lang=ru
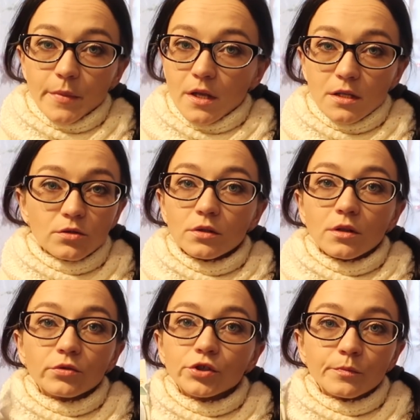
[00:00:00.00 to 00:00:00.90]
Произойдет
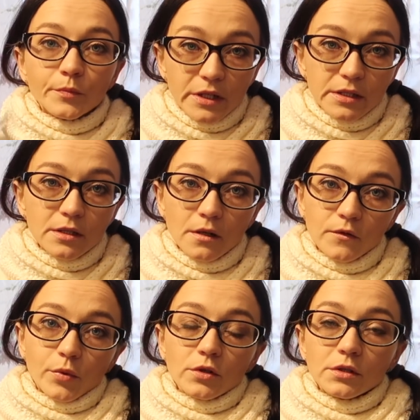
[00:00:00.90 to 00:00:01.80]
это очень быстро, и
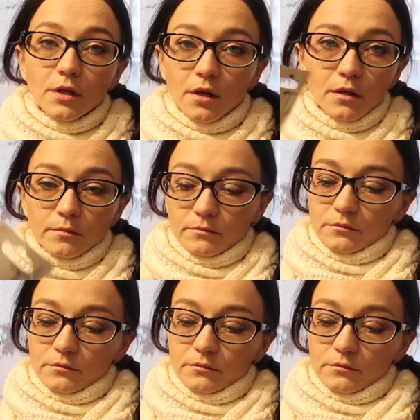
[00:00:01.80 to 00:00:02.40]
вы просто